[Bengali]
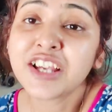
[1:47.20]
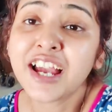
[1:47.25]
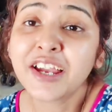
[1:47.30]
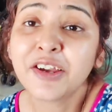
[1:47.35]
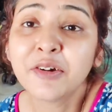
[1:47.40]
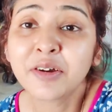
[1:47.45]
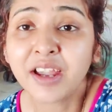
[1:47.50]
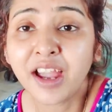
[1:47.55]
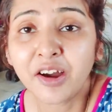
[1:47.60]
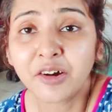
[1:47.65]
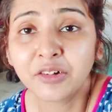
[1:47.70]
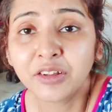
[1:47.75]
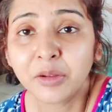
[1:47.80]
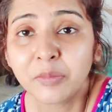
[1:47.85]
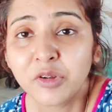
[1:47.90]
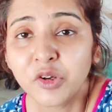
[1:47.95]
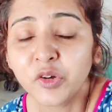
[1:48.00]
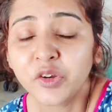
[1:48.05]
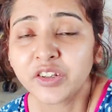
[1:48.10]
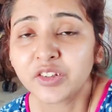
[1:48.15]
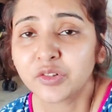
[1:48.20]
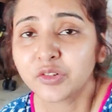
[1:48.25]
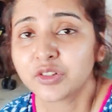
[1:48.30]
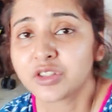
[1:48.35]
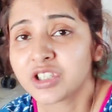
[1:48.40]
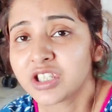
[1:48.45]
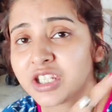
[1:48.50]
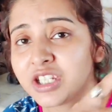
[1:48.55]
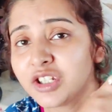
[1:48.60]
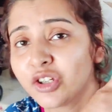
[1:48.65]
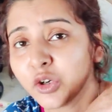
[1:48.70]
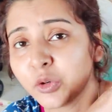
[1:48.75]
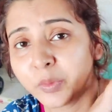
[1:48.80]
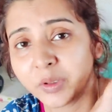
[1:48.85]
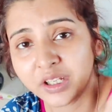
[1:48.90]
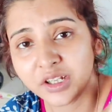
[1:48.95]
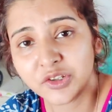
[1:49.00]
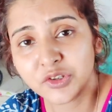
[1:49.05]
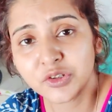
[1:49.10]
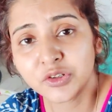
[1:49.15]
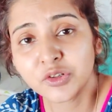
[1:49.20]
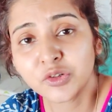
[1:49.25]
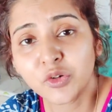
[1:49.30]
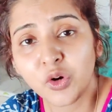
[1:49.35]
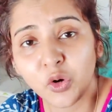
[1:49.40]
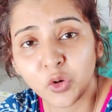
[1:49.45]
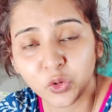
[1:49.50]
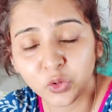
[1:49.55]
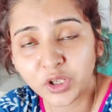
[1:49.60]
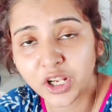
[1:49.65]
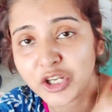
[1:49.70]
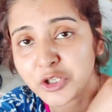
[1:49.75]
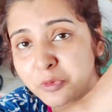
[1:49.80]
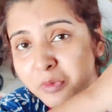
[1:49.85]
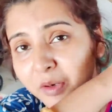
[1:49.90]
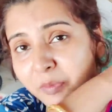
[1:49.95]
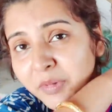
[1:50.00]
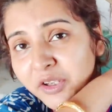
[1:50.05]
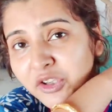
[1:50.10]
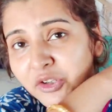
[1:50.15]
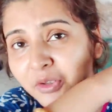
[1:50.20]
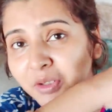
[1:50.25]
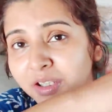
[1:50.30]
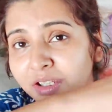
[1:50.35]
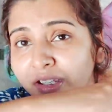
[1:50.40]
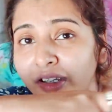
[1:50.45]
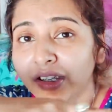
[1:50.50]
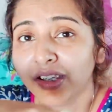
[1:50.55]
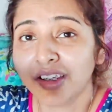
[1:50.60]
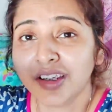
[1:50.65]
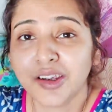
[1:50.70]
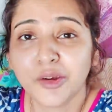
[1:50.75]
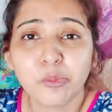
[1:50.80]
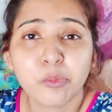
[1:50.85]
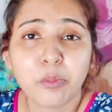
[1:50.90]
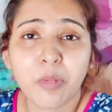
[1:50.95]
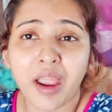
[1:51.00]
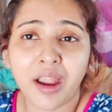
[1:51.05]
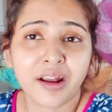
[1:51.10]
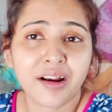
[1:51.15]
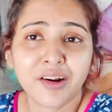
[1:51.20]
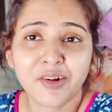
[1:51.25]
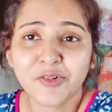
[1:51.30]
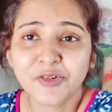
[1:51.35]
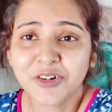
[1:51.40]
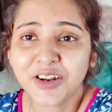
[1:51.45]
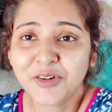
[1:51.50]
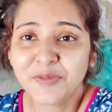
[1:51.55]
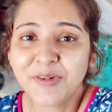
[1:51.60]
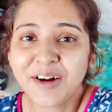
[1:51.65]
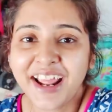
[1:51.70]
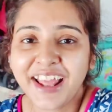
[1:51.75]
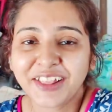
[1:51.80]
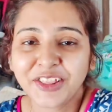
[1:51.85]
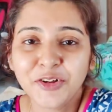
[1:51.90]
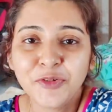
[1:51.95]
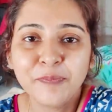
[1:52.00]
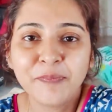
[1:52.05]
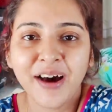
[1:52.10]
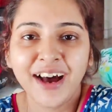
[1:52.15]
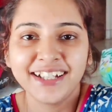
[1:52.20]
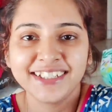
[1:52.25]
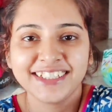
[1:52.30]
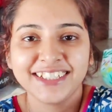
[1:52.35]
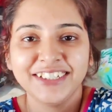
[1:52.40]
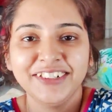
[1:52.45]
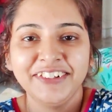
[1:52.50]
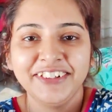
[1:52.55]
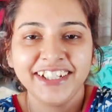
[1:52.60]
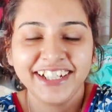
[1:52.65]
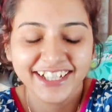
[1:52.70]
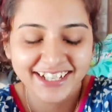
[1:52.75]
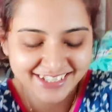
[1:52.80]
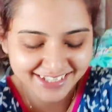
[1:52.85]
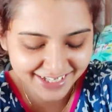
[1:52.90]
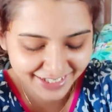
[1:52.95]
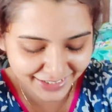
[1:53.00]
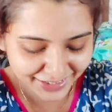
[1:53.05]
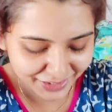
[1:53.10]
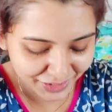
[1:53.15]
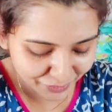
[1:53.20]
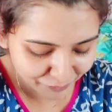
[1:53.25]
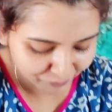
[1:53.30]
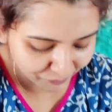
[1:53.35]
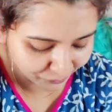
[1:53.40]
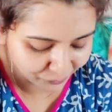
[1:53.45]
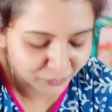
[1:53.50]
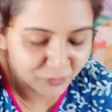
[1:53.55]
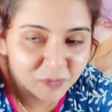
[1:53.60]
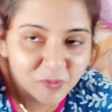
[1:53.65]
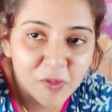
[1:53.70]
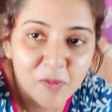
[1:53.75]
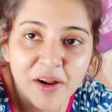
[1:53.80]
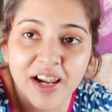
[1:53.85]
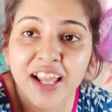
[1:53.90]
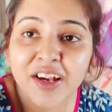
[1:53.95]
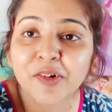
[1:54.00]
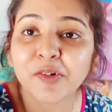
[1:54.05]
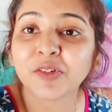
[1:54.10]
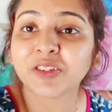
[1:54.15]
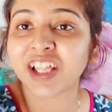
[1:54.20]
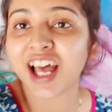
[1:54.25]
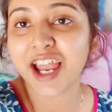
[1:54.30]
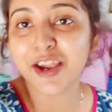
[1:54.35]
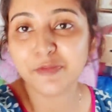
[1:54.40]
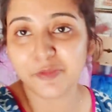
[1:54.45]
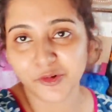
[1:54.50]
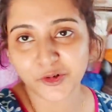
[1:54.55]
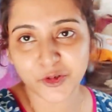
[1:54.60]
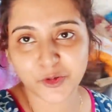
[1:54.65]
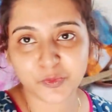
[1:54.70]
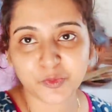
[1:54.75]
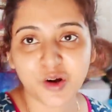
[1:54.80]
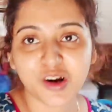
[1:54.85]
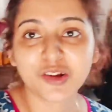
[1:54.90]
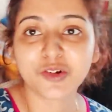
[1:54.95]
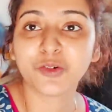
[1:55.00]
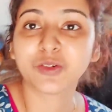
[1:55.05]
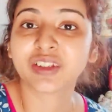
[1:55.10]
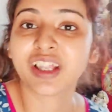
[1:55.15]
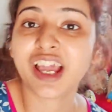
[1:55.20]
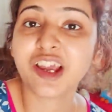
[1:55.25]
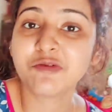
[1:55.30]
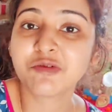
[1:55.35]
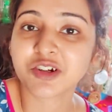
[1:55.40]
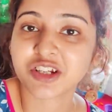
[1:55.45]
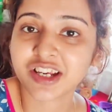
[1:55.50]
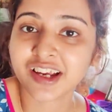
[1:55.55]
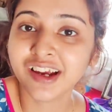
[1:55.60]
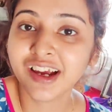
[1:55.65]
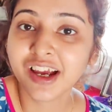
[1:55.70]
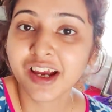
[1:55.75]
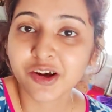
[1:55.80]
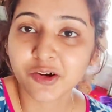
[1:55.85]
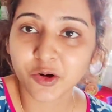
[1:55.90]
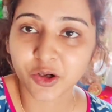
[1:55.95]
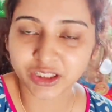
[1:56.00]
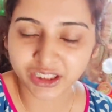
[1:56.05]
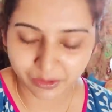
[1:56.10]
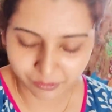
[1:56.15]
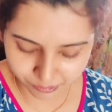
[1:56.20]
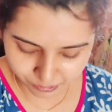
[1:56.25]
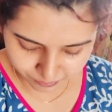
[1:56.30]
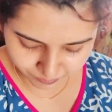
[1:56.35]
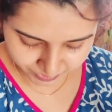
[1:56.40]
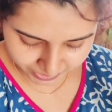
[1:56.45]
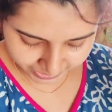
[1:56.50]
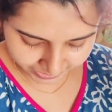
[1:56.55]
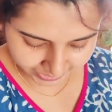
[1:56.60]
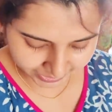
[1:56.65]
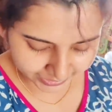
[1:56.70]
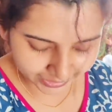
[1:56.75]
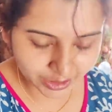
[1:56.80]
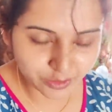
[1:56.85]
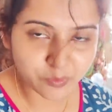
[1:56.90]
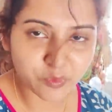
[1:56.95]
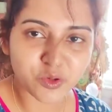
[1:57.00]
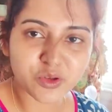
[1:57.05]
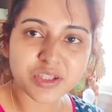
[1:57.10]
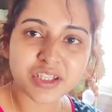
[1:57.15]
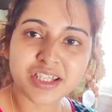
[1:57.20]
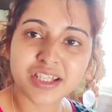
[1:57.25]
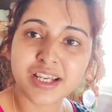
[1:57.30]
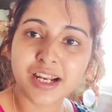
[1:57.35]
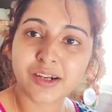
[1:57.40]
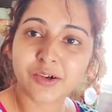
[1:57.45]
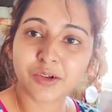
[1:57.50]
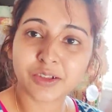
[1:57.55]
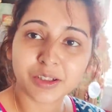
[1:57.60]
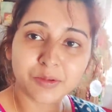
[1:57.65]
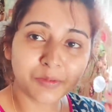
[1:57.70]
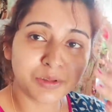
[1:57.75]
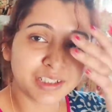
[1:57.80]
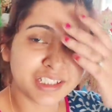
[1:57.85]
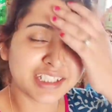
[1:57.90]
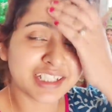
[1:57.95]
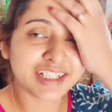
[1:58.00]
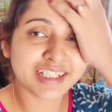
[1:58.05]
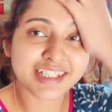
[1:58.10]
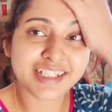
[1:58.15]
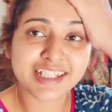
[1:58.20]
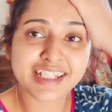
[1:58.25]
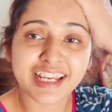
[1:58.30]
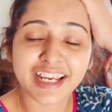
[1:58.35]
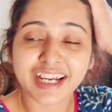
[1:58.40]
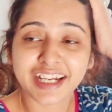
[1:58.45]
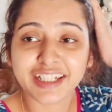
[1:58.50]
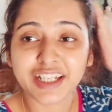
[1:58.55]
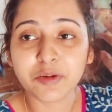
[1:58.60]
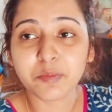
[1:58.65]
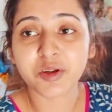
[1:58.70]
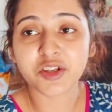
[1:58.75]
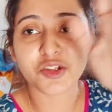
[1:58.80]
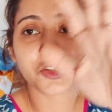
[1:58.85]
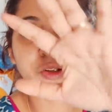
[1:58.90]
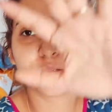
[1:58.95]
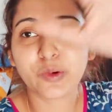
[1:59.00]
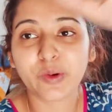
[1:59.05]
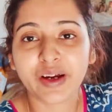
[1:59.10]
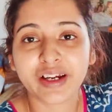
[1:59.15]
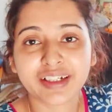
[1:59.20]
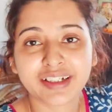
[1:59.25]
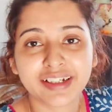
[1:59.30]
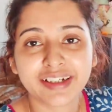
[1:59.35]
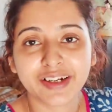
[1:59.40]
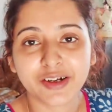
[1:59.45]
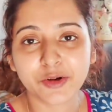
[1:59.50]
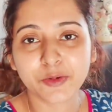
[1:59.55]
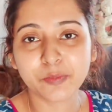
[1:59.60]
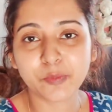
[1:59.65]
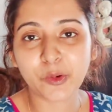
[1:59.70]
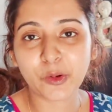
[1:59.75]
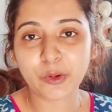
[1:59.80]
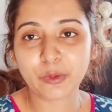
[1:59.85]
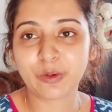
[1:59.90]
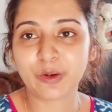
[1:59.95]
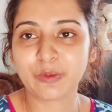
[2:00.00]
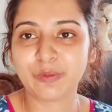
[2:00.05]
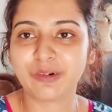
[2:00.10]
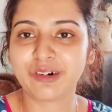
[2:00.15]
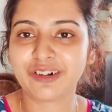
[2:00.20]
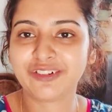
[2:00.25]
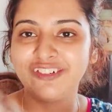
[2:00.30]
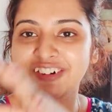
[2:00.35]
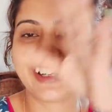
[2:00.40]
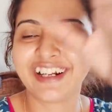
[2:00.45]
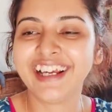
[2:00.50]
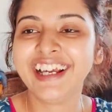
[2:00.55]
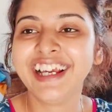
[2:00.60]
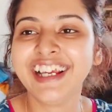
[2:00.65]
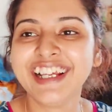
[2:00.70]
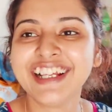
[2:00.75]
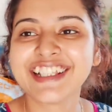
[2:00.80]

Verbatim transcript: তো যাই হোক এখন আমি ওয়েট করি করছি অভিকার জন্য কখন আসবার পেছনে ব্যাকগ্রাউন্ডটা আমার এত বাজে হয়ে গেছে কি বলবো মানে কোথায় বসবো আর কোথায় বসে কথা বলবো যেখানেই বসছি আর কথা বলতে যাচ্ছি সেখানেই পেছনে কয়েকটা এরকম বড় বড় বড় বড়